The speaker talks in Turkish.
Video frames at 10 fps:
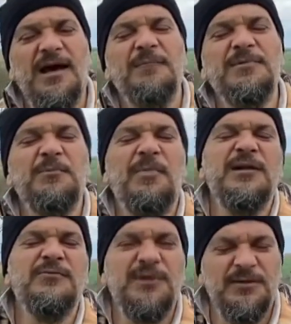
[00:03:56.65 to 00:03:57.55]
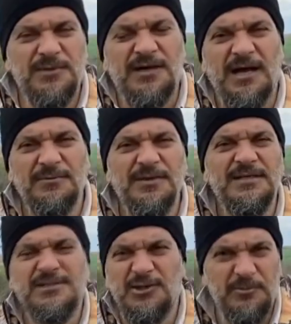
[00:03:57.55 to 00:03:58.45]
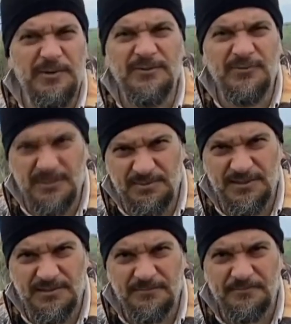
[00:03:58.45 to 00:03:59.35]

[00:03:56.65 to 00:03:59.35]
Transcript: hem de bal verimi kaybına sebebiyet verebilir.